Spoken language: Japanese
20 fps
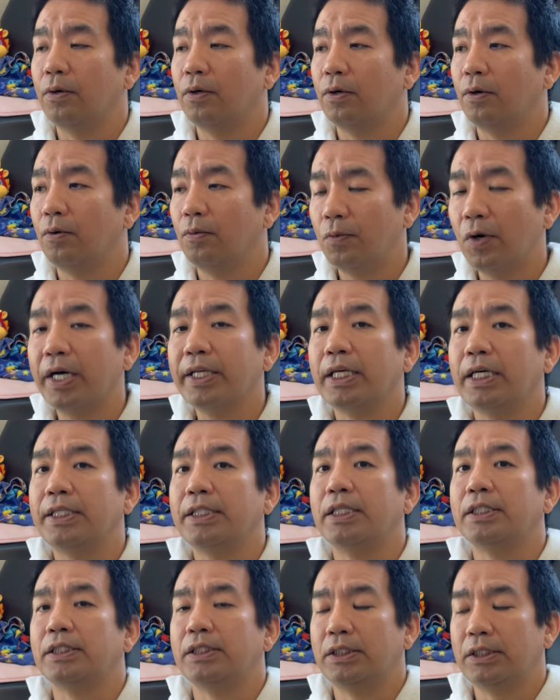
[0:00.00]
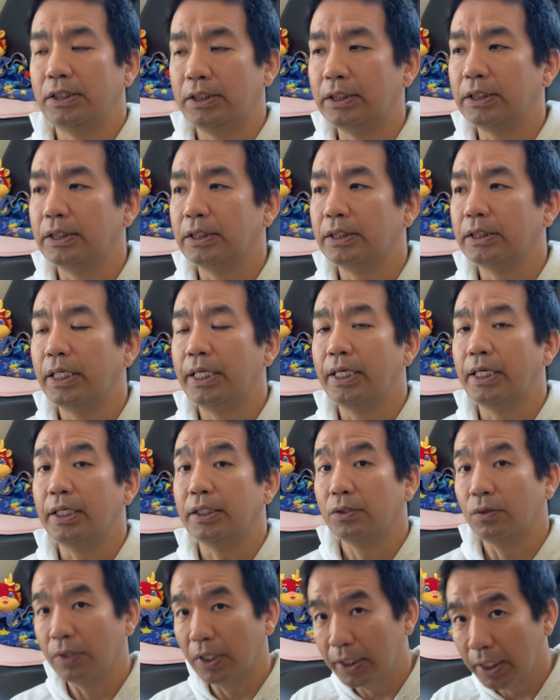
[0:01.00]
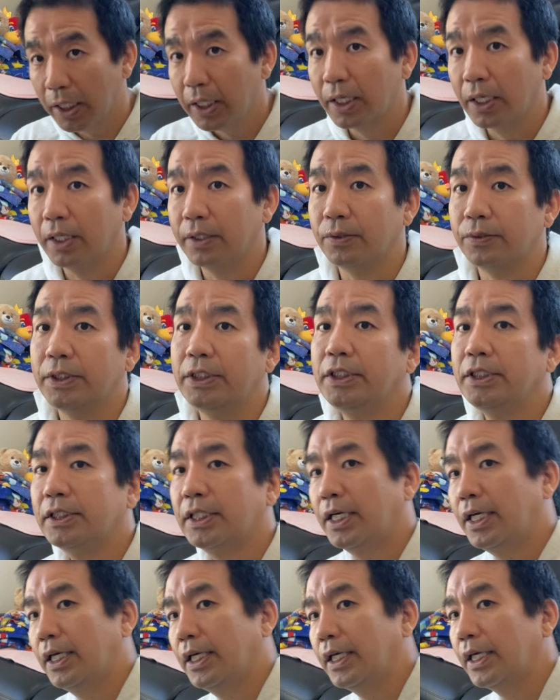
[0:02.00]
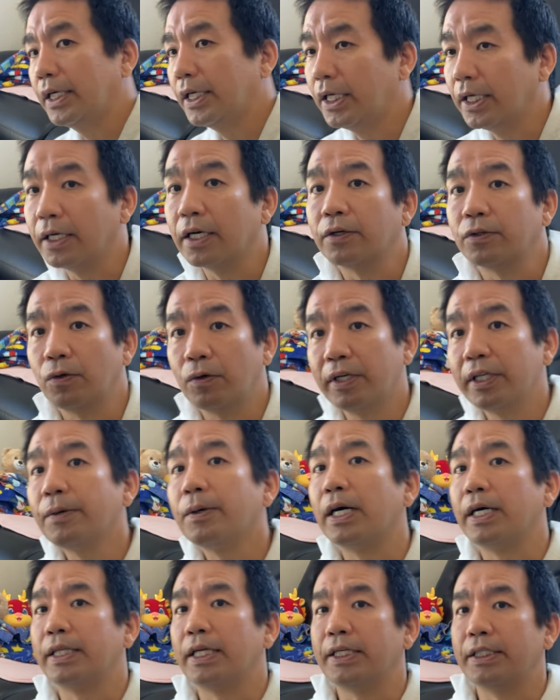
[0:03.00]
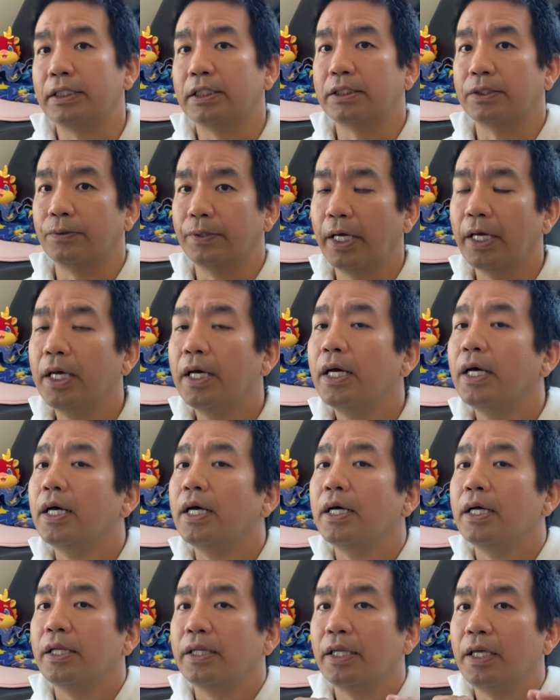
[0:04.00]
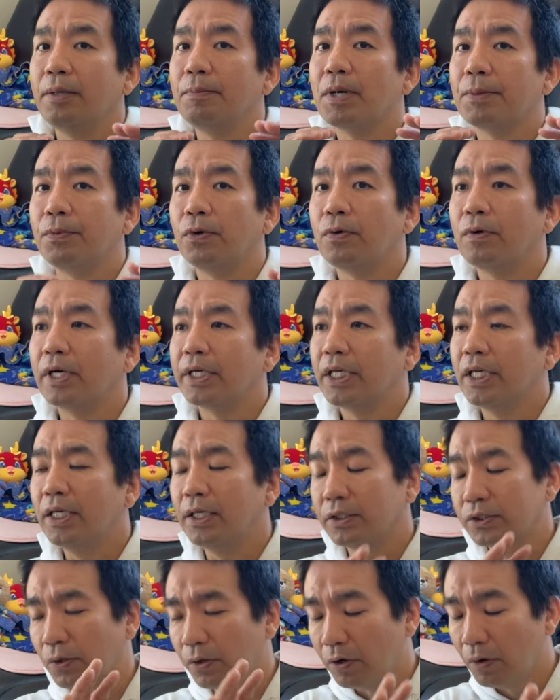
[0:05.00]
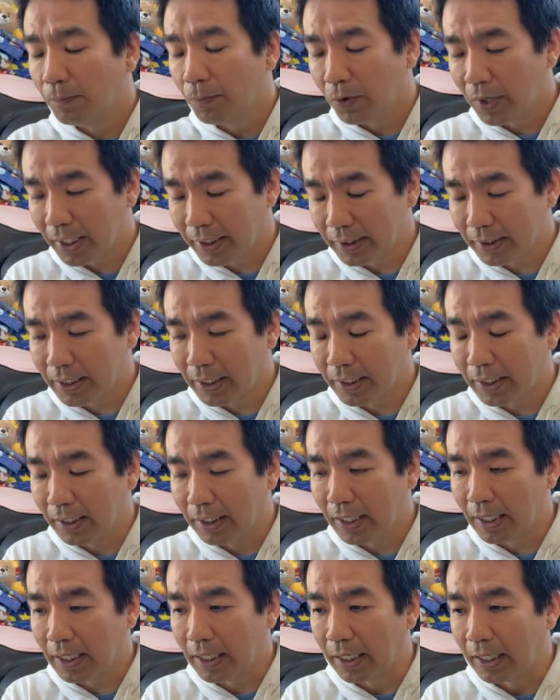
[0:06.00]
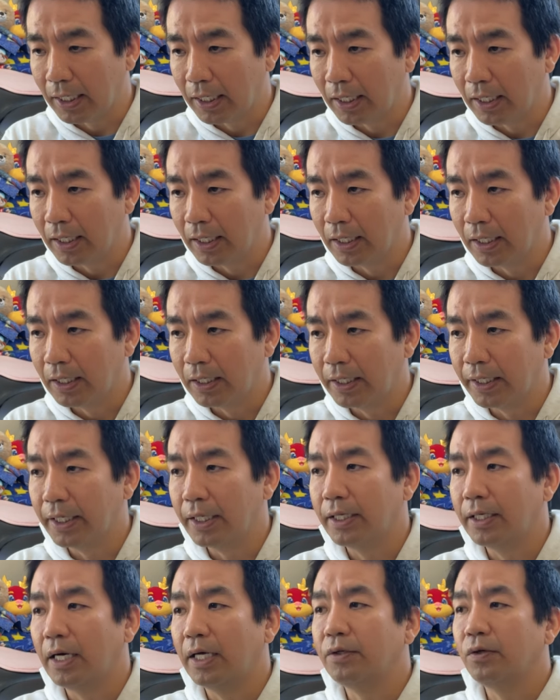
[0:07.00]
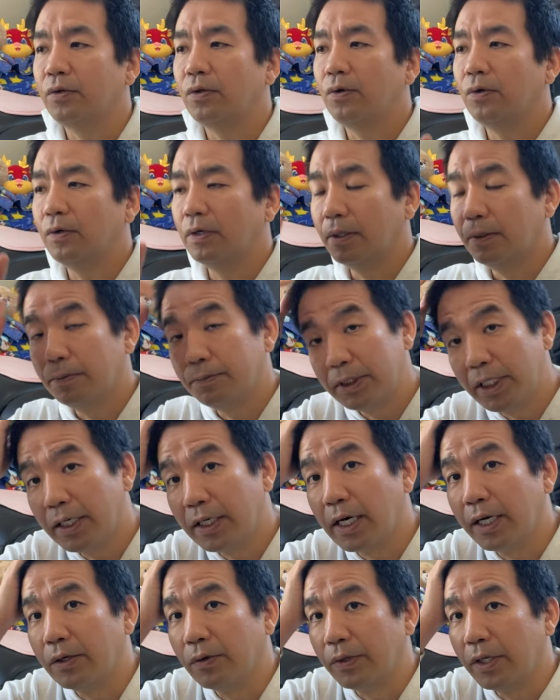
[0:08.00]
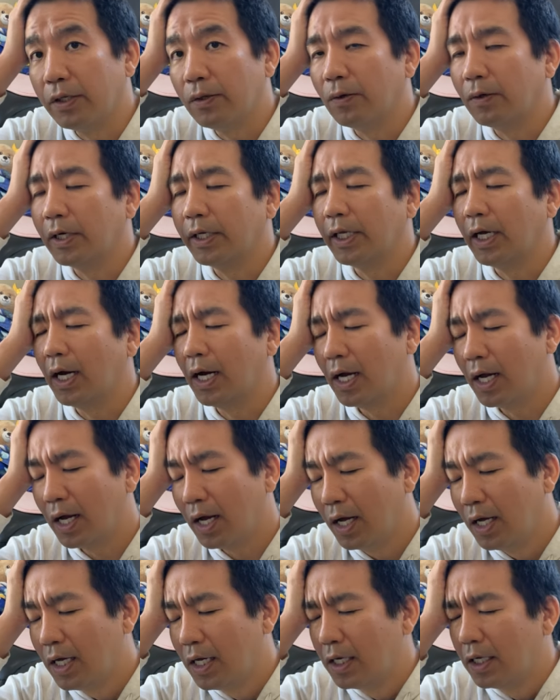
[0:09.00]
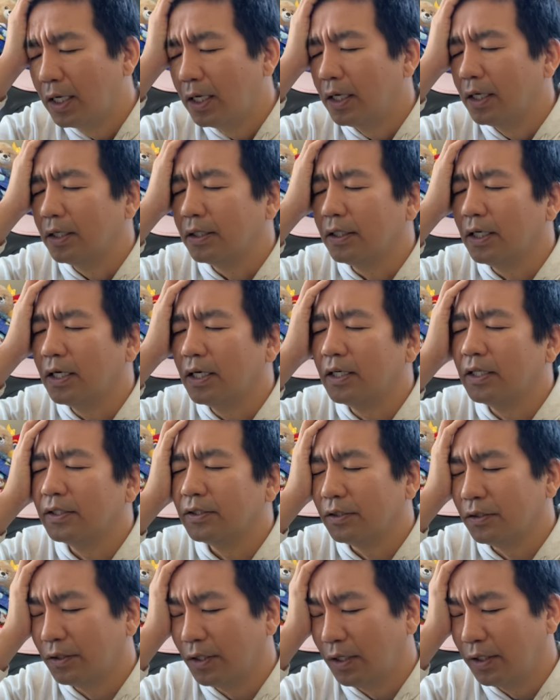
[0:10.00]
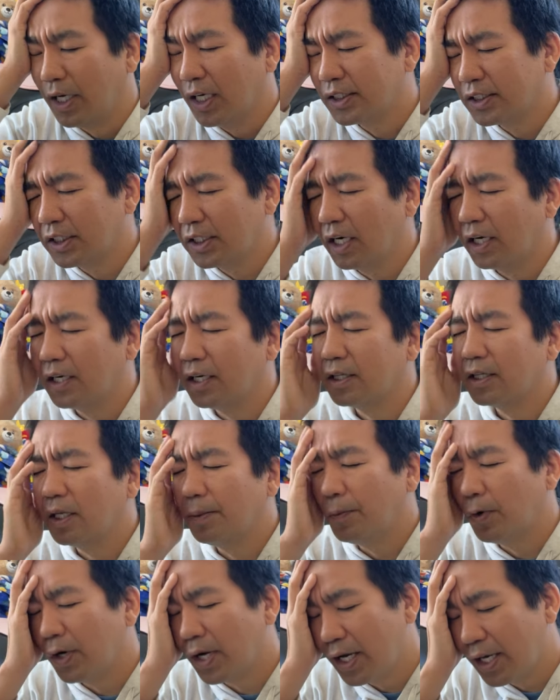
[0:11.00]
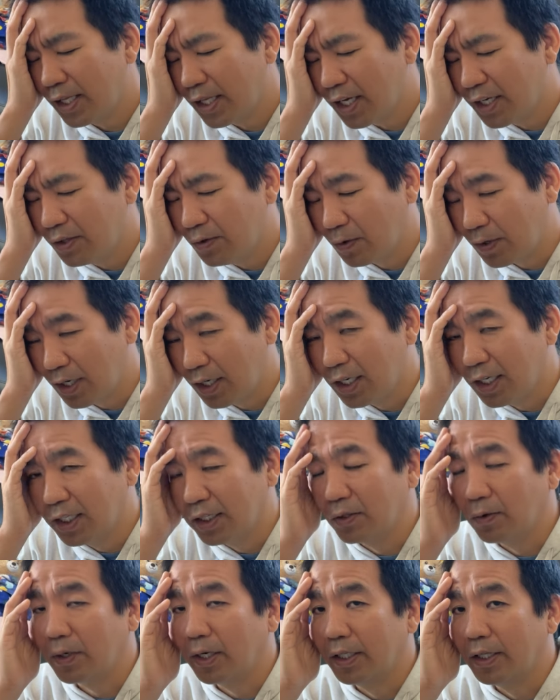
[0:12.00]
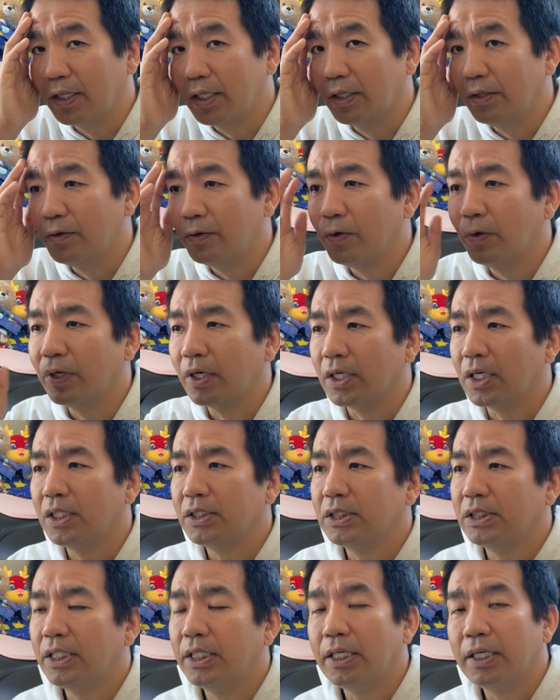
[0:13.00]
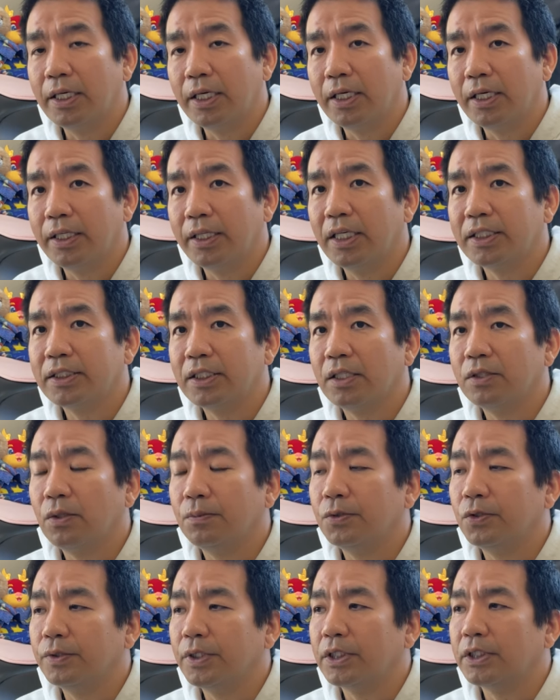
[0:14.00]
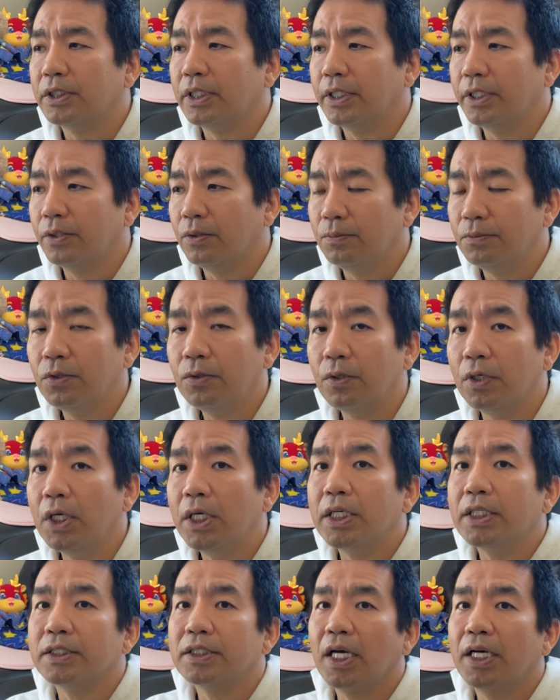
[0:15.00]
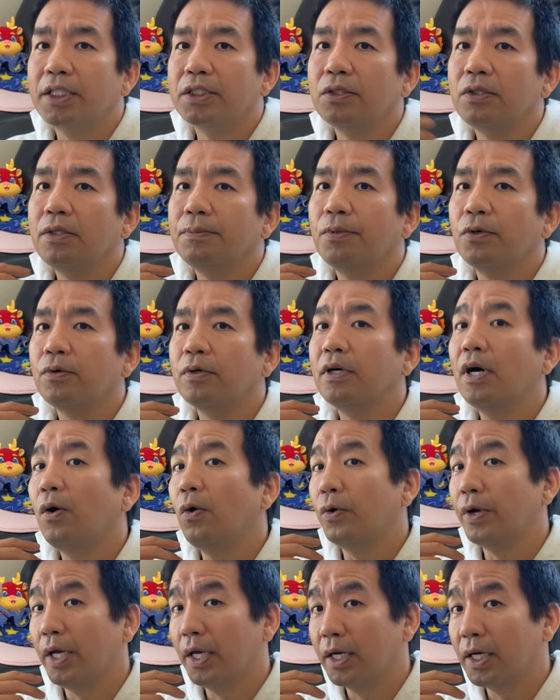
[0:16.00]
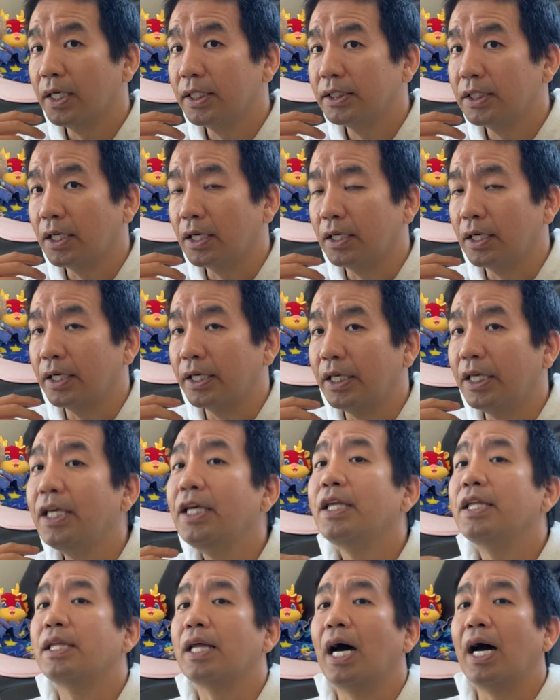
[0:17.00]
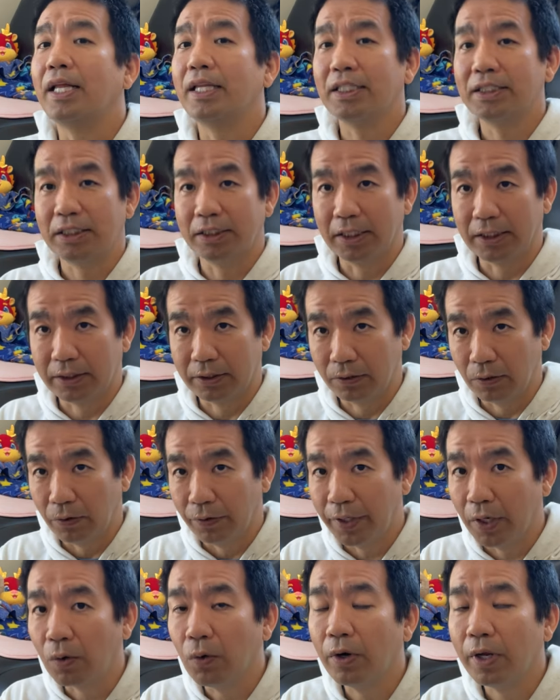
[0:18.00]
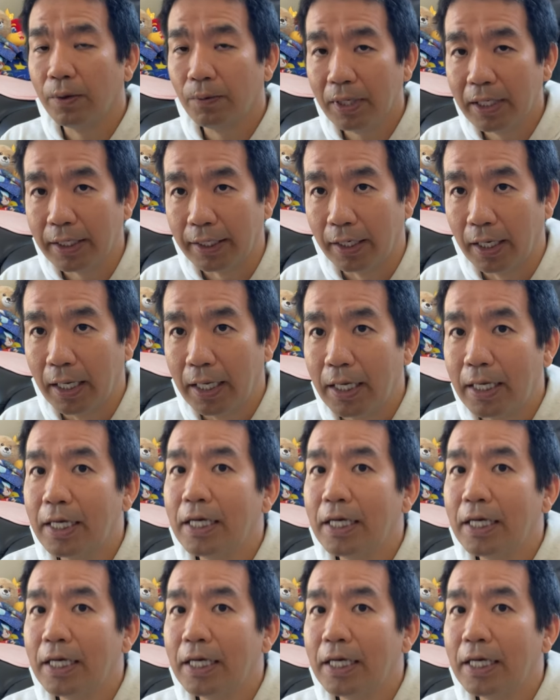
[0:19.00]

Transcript: 思わないですし、えそんなね、あの小さい金額とかではないんですよね。で、今僕はそれをもらったから、えあの前回のね、動画で、ああ、いやあ家賃払ってもらえないのかとか言っていうような感じで出したと思うんですけれども最初に僕が保険会社から聞いた話ですよでこれは